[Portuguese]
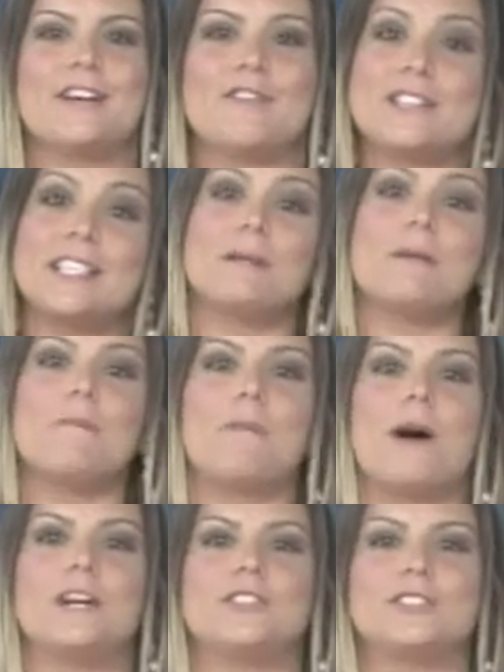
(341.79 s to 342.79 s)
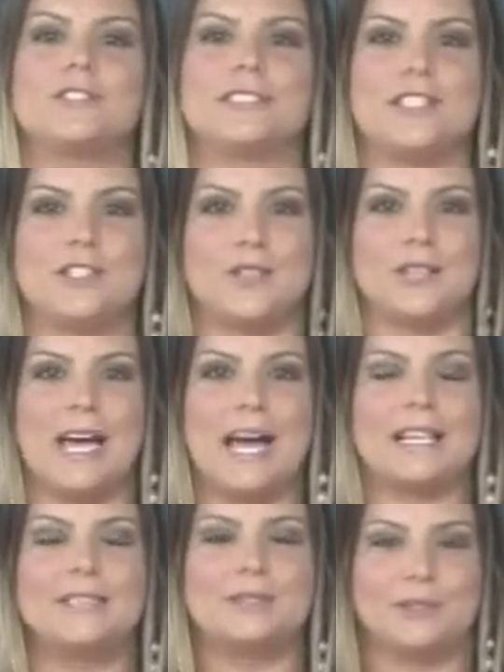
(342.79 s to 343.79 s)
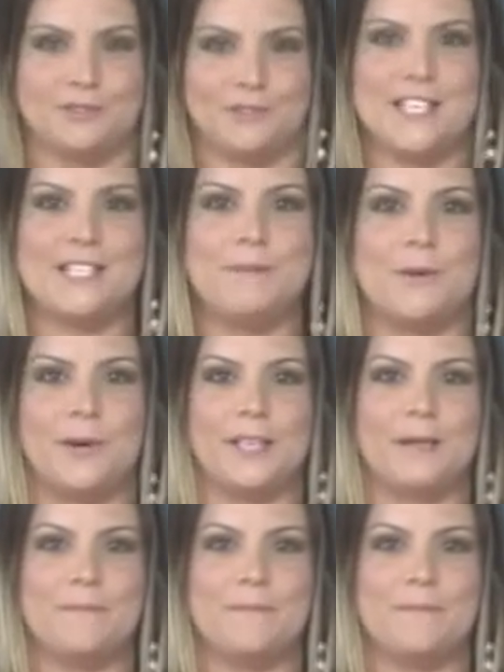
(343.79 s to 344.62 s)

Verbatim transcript: Você também pode nos adicionar no Facebook.